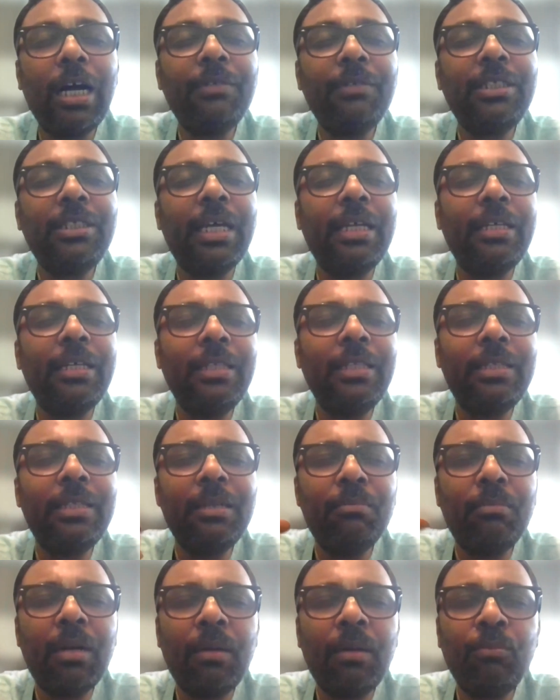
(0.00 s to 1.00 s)

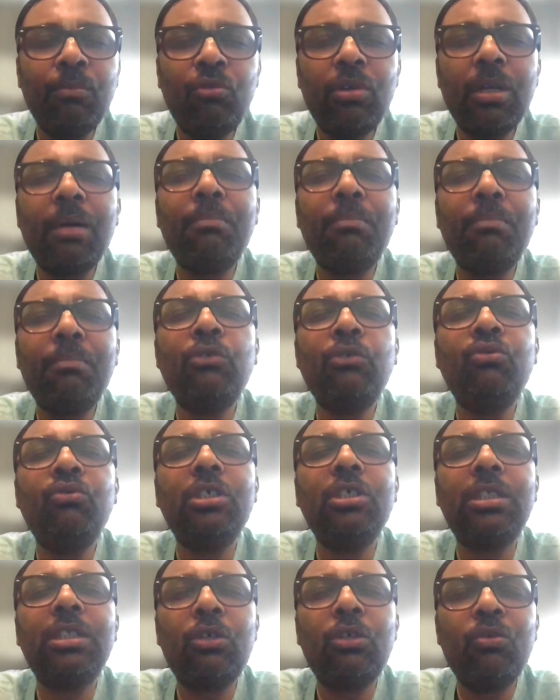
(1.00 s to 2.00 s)
अवजानंती माँ मूढ़ा
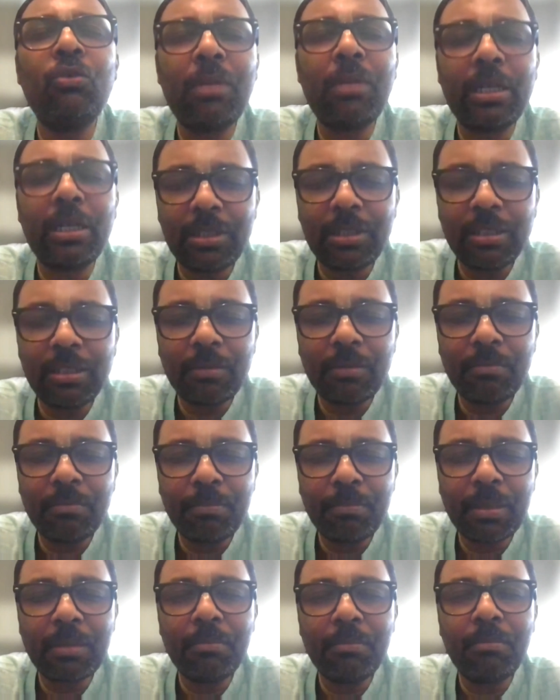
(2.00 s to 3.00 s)
मानुषी तनुमाशितम
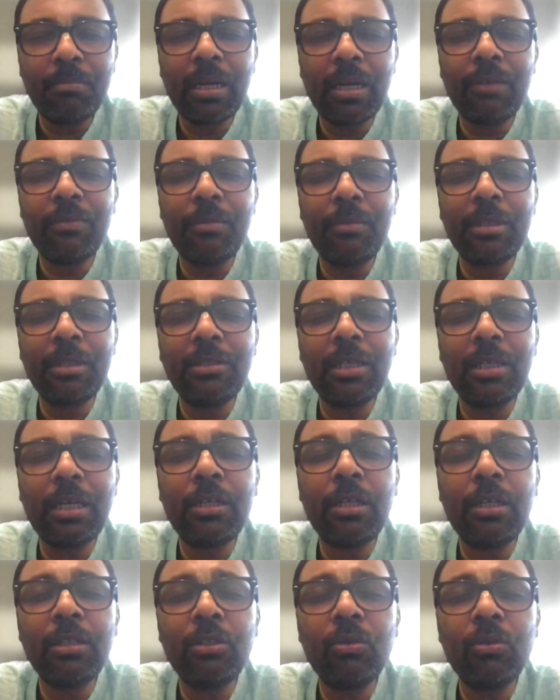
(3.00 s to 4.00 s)
परम भावम
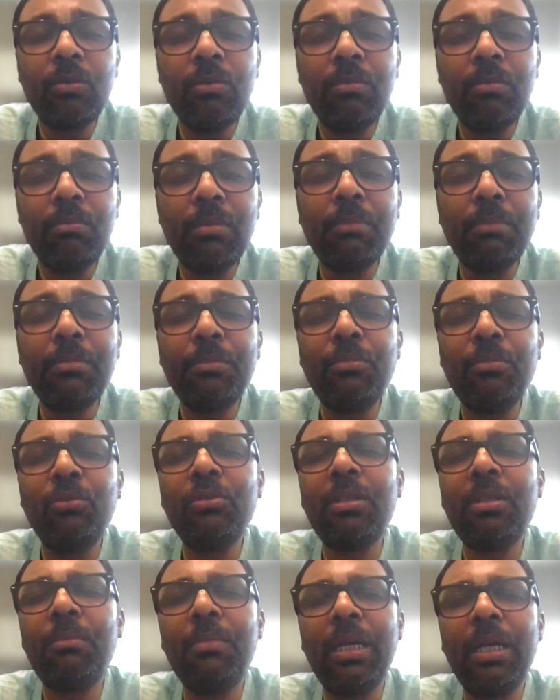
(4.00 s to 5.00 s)
अजानंतो मम
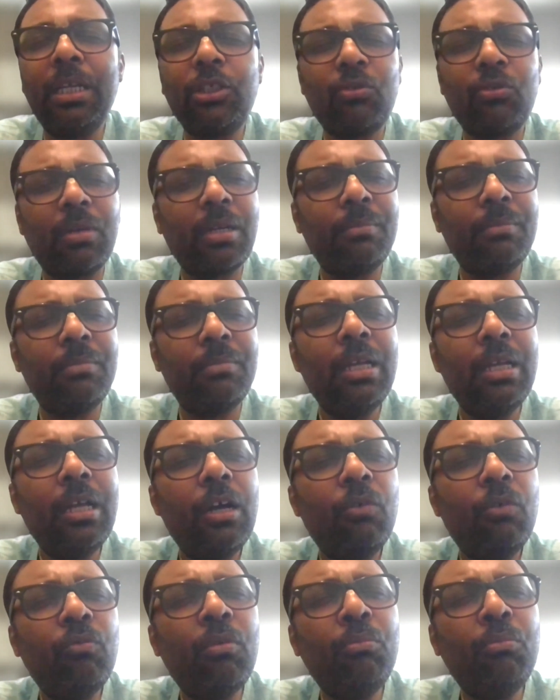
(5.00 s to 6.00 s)
भूत महेश्वरम
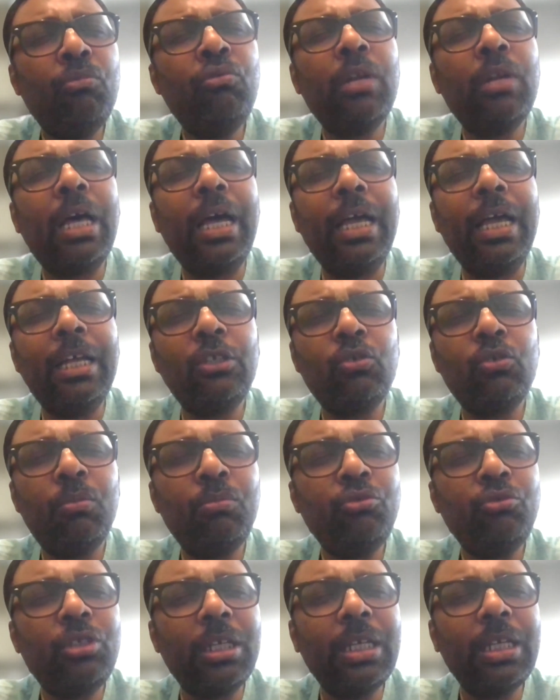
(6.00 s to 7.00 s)
वो मूढ़ा है जो
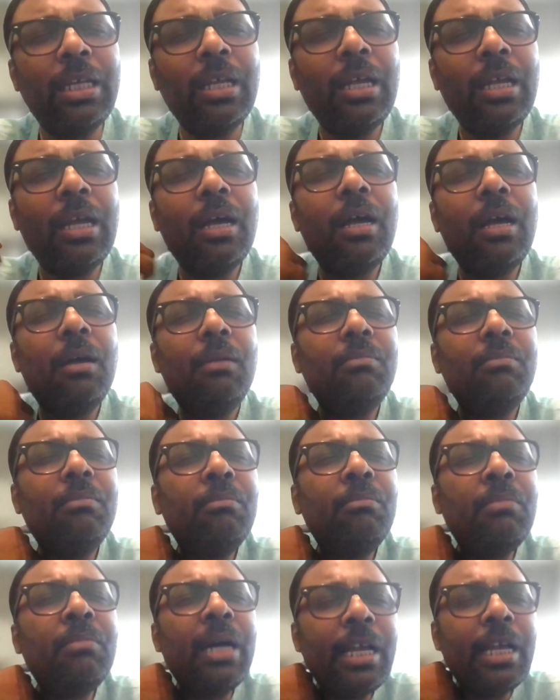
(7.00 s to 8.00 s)
मुझे
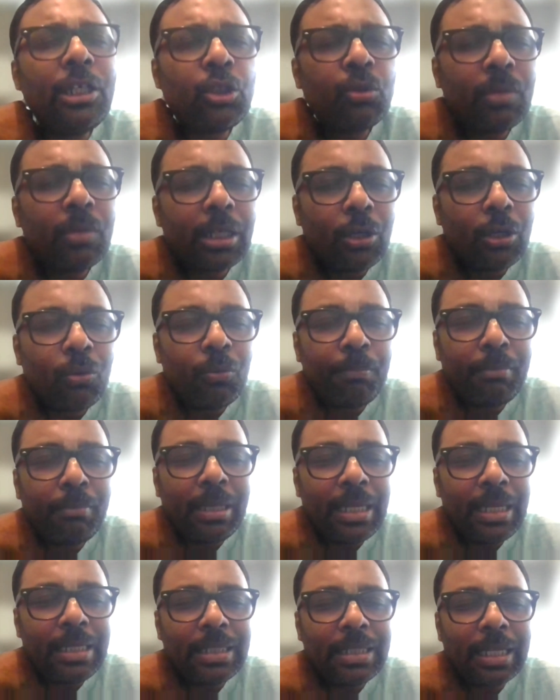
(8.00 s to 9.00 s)
महेश्वर के रूप
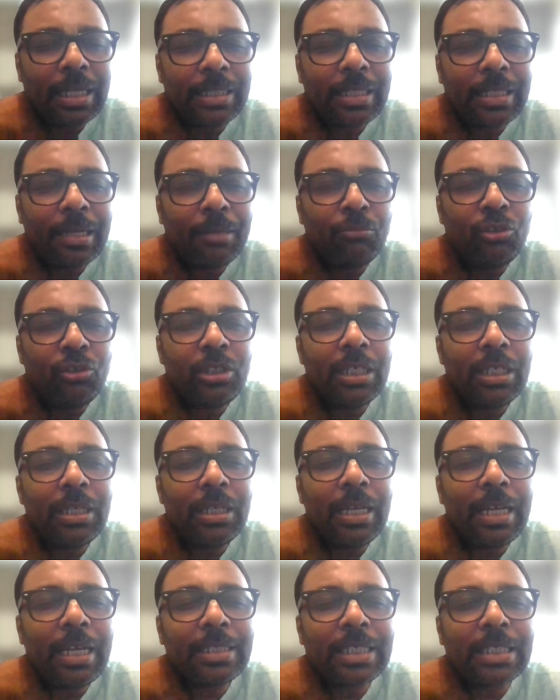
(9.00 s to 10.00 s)
में नहीं जानता है मुझे
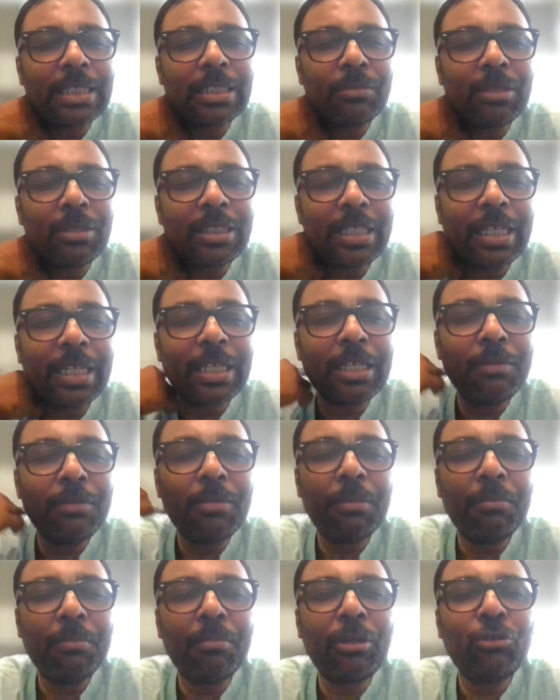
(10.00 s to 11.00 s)
ऐसा समझता है कि
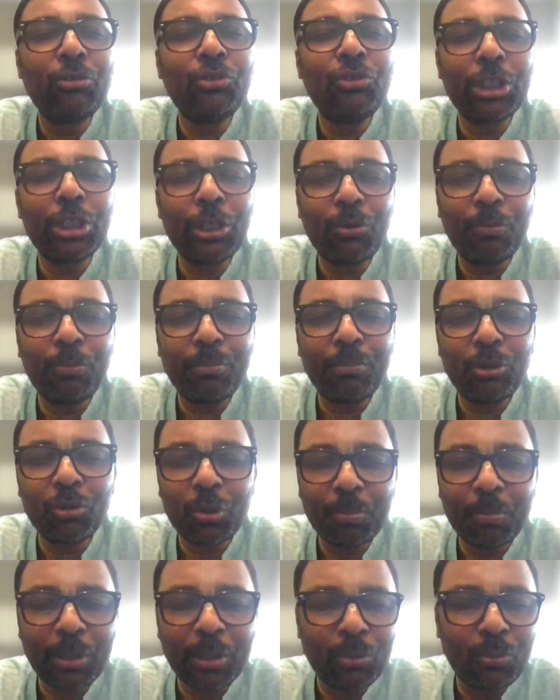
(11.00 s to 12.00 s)
मैं मनुष्य के रूप में
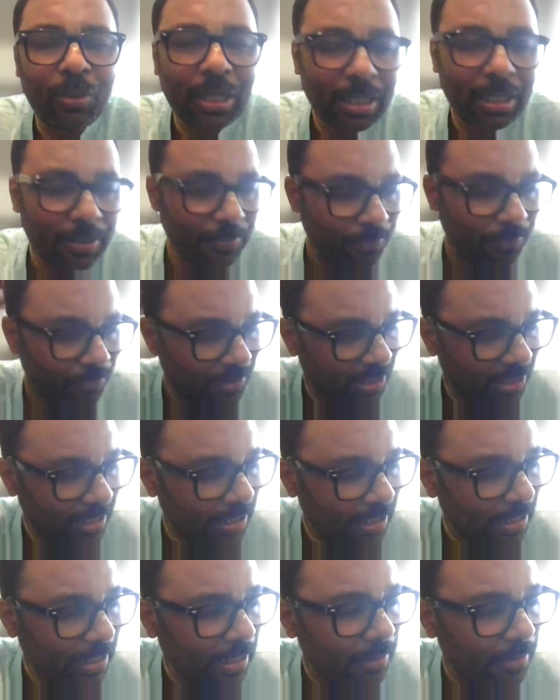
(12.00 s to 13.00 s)
उत्पन्न हुआ
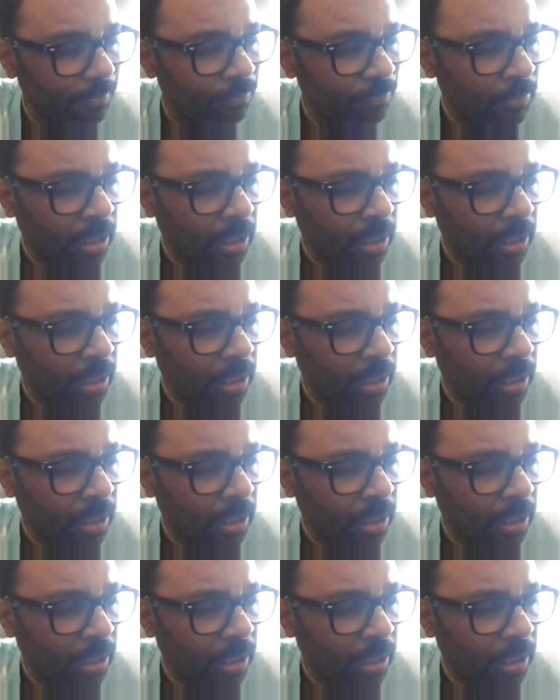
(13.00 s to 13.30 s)
ठीक है